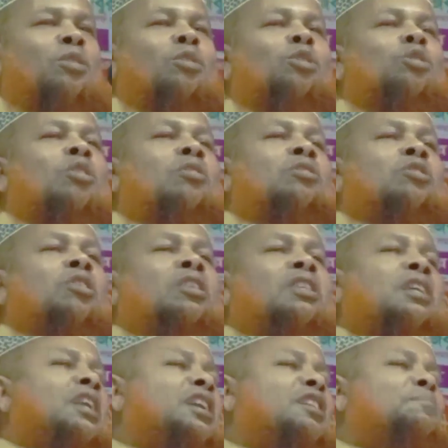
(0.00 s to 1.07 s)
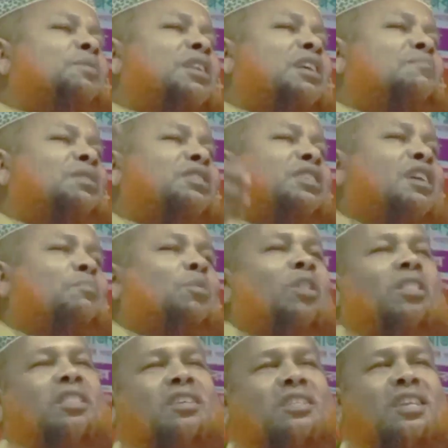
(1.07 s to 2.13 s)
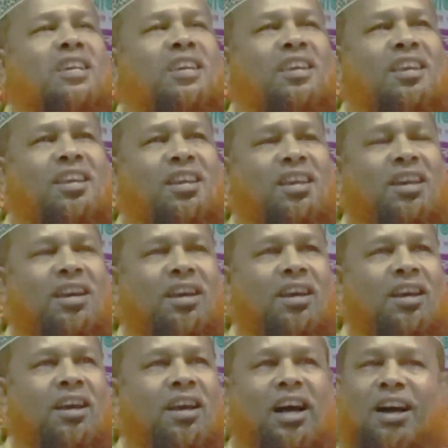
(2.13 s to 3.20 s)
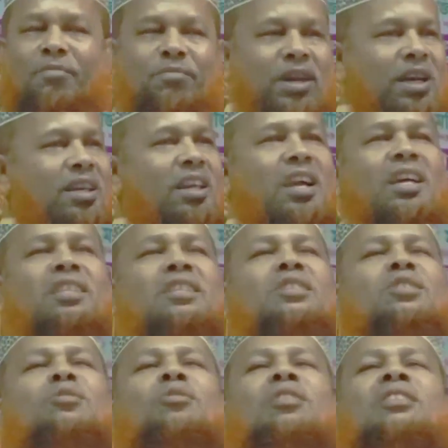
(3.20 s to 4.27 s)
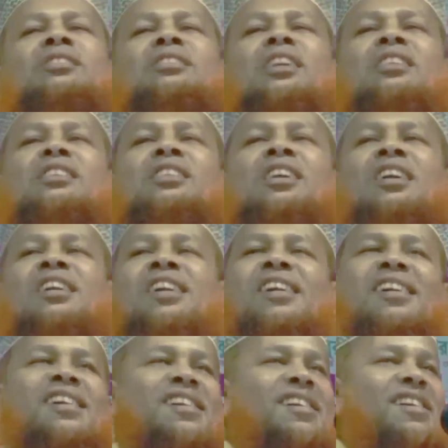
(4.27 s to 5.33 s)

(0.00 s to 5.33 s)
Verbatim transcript: জাতীয় সংসদে দাঁড়িয়ে বেনামাজিরা বলতেছে আমরা কি হাদিস কোরআন জানি না